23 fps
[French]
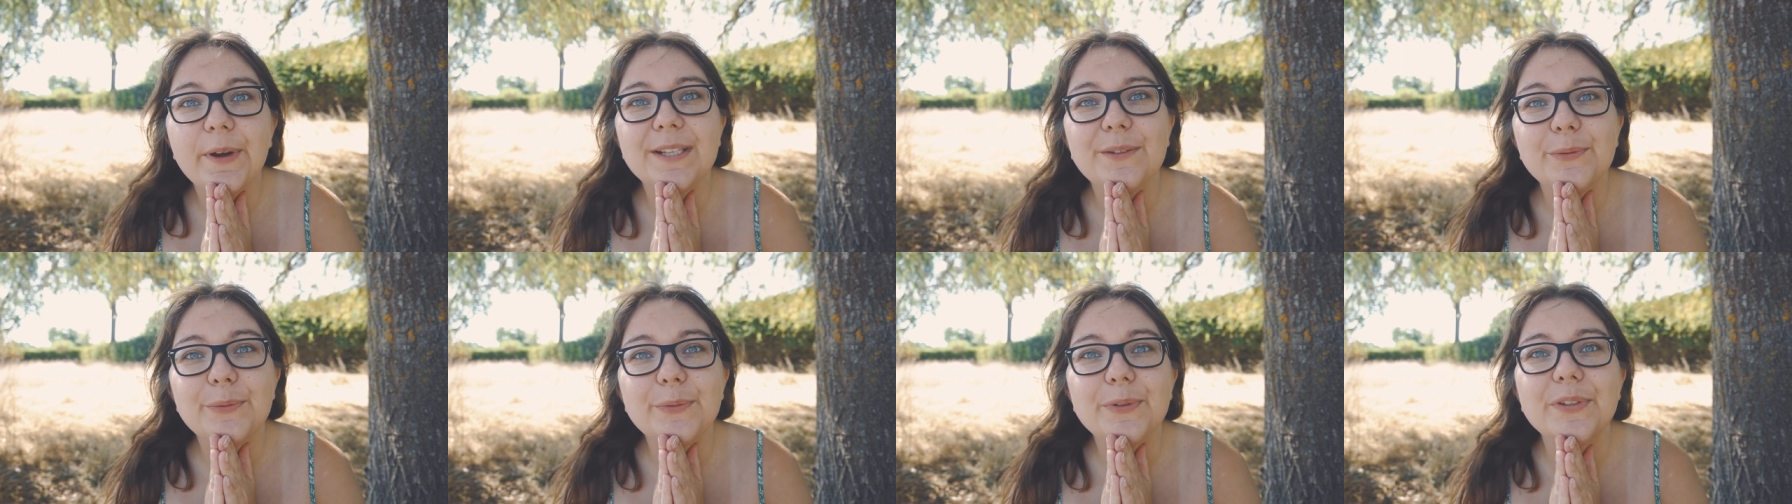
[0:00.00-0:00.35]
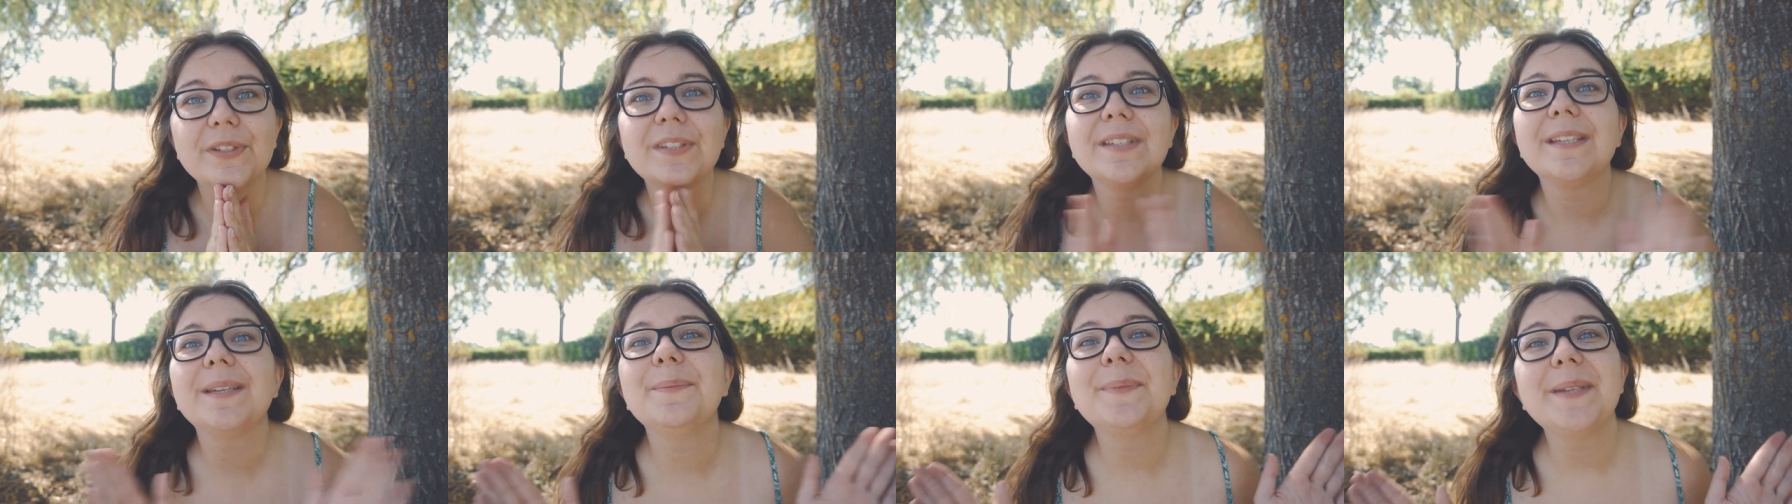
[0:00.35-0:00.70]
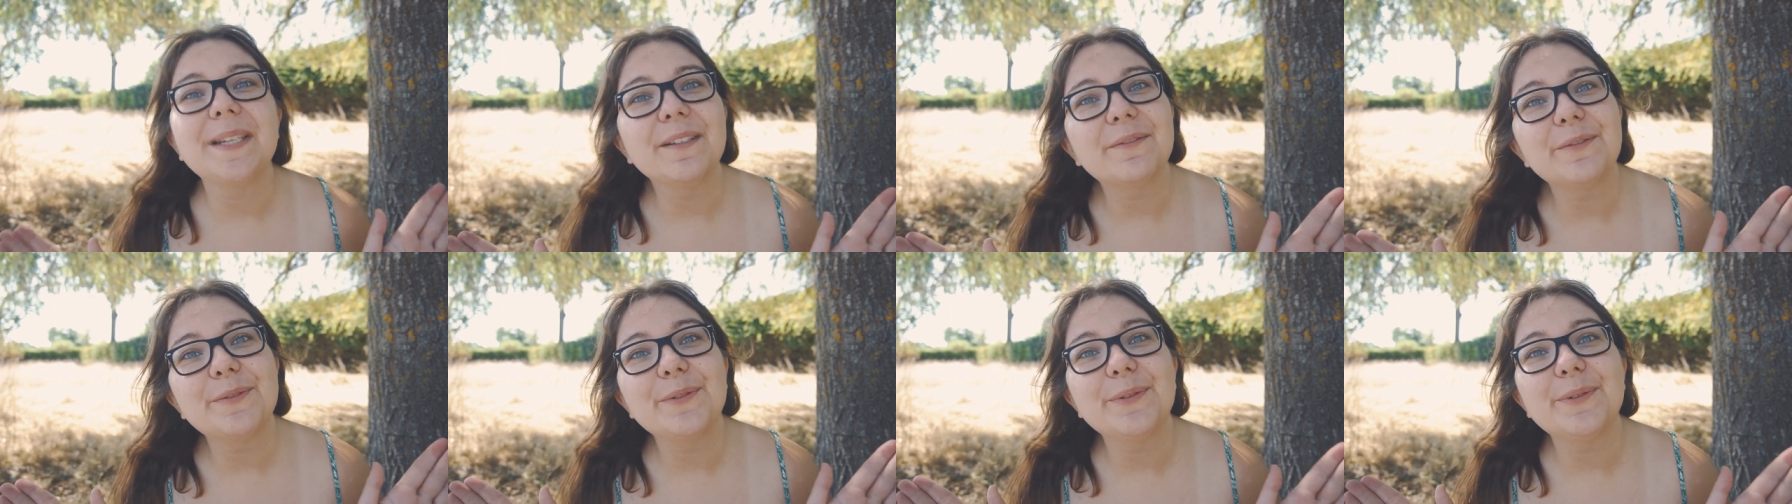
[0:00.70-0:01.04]
tous,
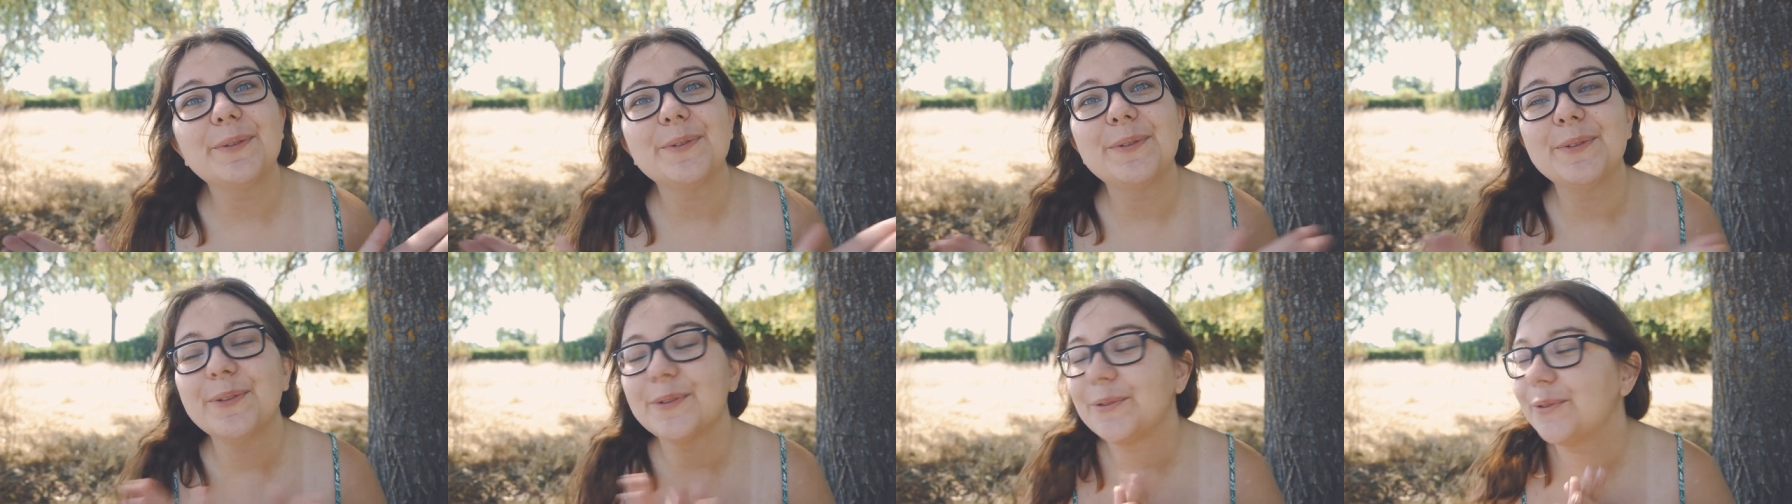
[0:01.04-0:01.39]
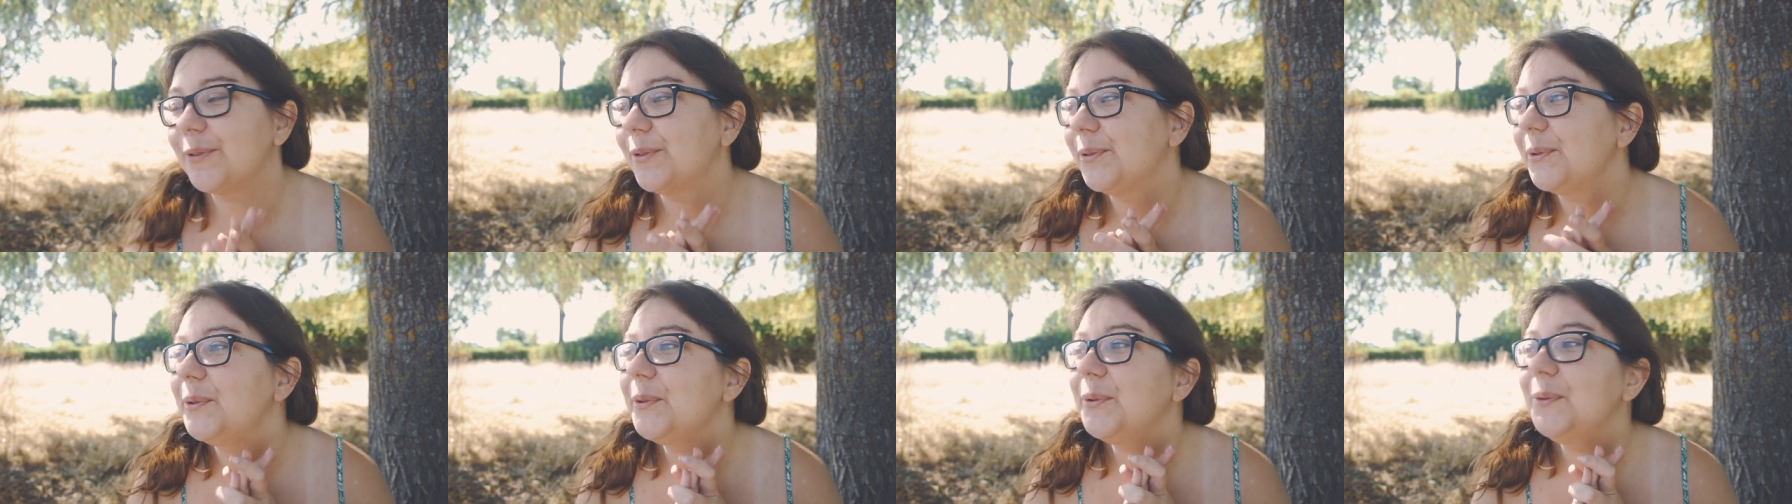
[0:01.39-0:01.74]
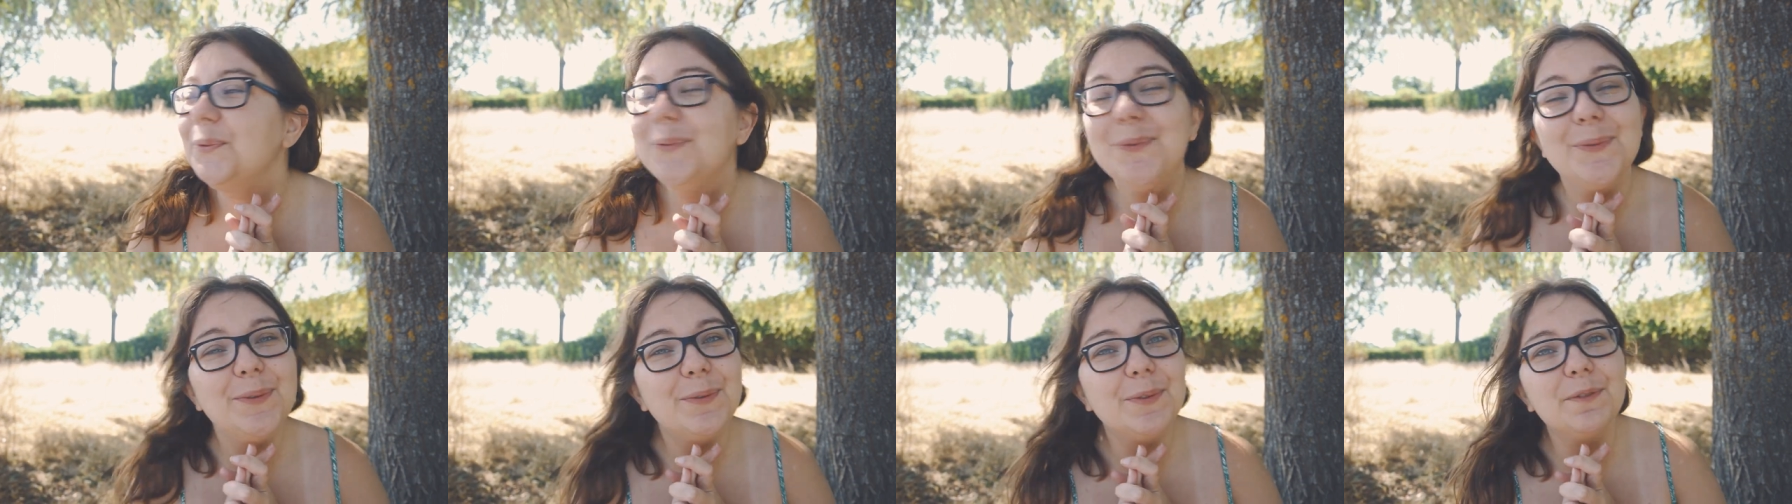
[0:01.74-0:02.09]
bienvenue dans ce
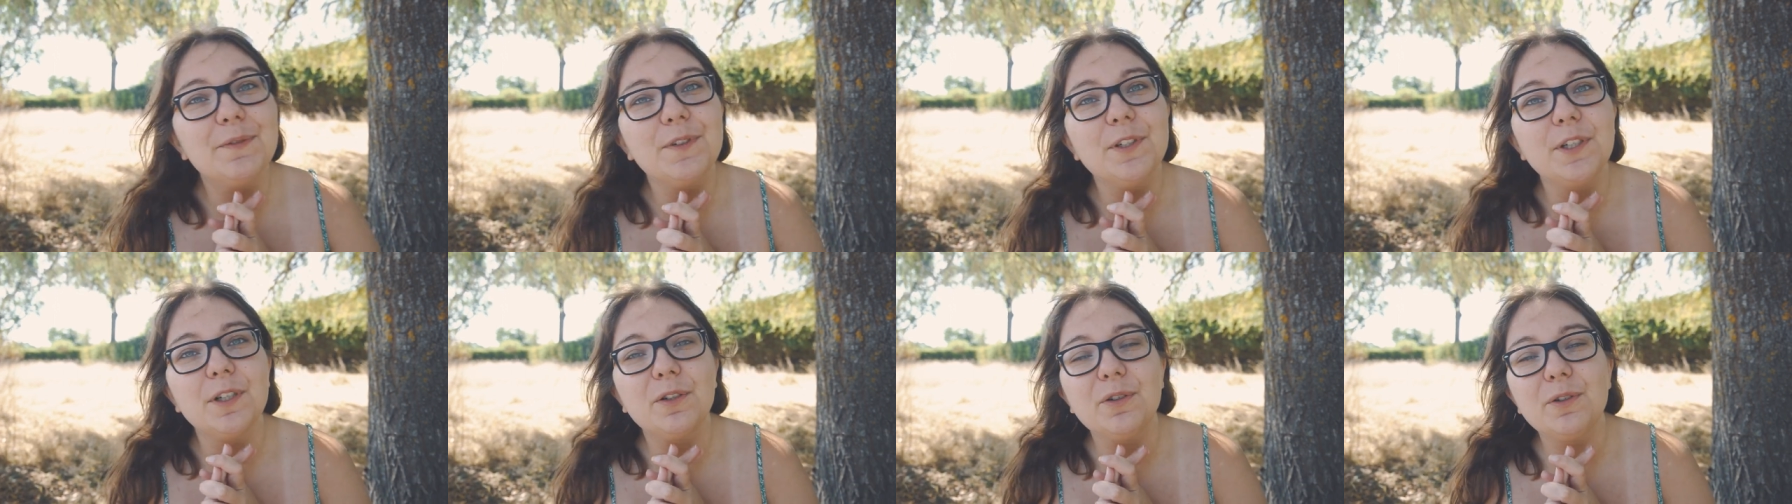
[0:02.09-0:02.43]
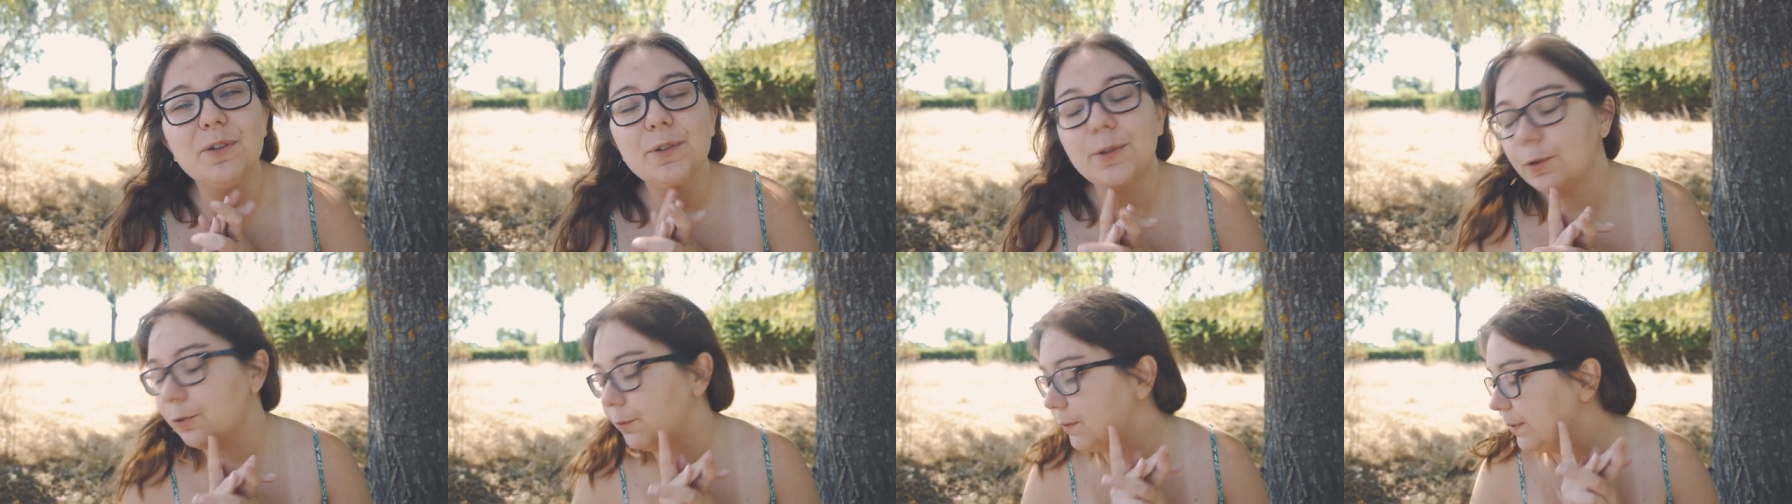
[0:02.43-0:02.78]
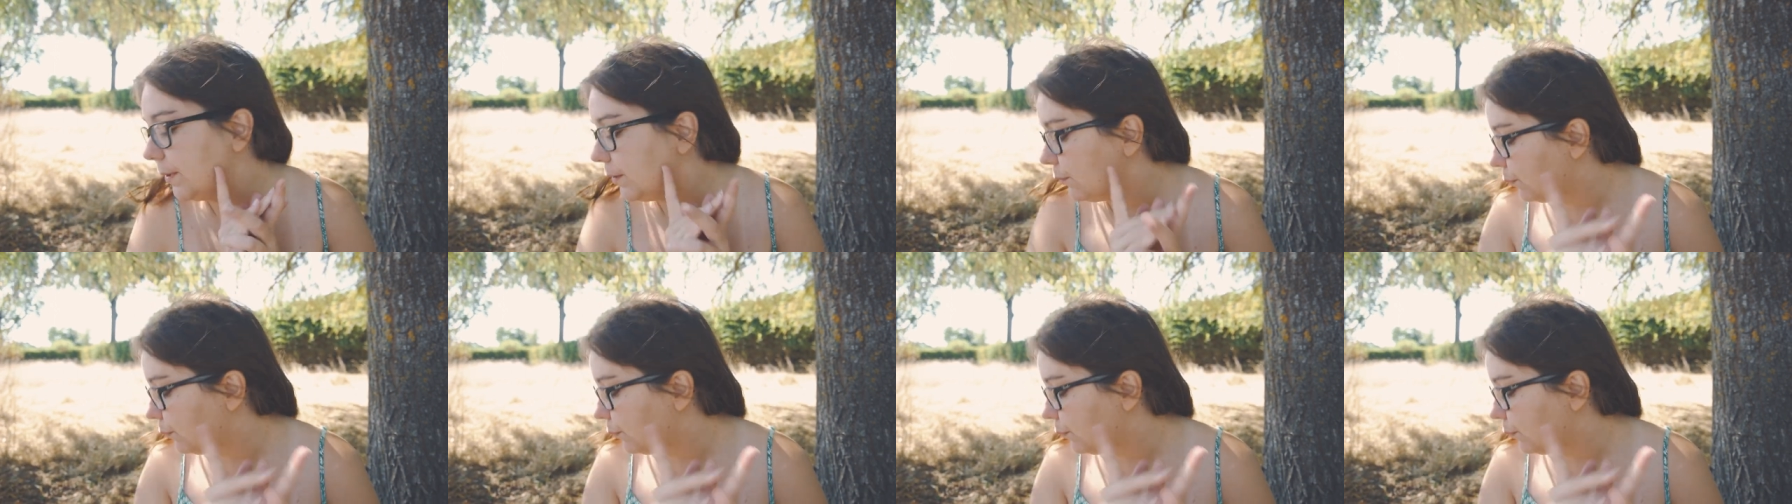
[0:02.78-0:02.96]
nouveau vlog. Aujourd'hui